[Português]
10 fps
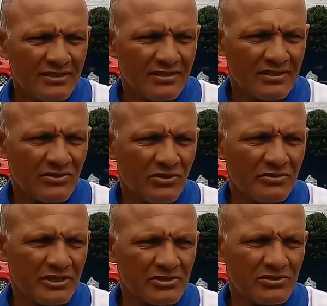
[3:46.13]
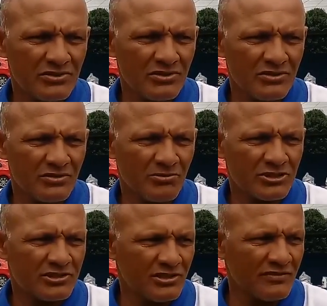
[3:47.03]
E com isso
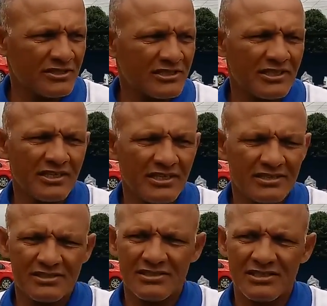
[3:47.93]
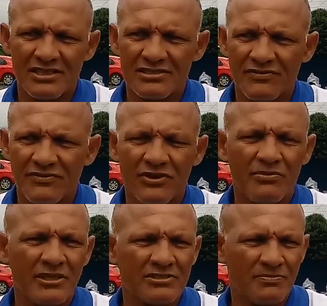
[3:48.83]
motiva as crianças, as crianças ficam
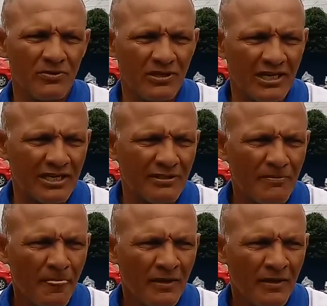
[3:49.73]
mais empolgadas.